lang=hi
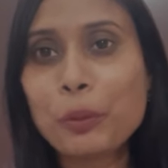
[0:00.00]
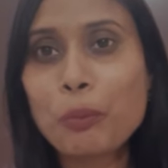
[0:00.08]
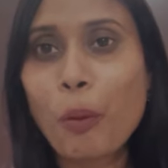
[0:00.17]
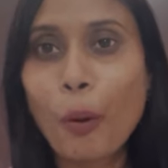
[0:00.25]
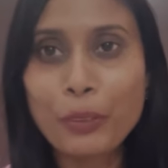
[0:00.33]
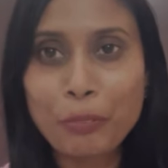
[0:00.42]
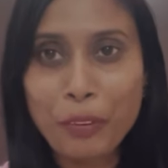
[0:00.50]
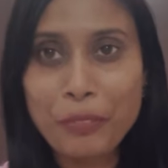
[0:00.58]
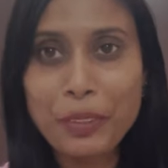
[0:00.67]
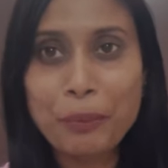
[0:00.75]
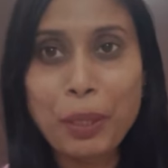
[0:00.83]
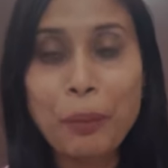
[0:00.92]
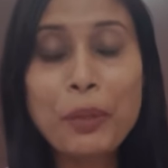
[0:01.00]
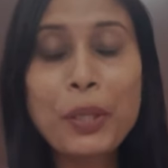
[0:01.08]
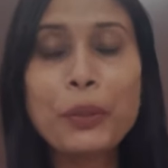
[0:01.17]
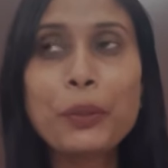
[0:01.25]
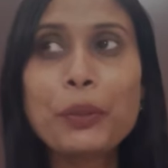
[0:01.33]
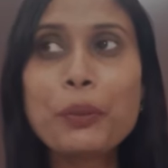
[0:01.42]
तो बहुत फेवरेट मैम
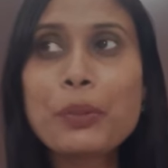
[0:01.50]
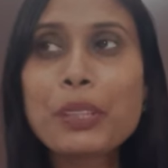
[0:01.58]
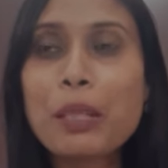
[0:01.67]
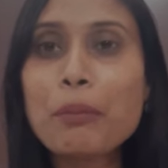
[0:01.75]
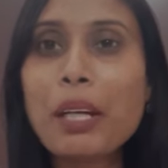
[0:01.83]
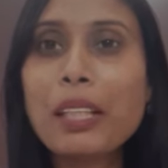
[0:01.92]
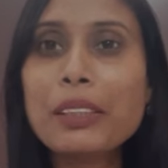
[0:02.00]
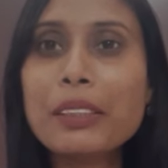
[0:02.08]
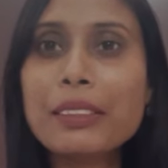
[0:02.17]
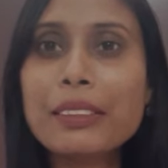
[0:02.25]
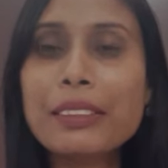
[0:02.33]
तो उसके बाद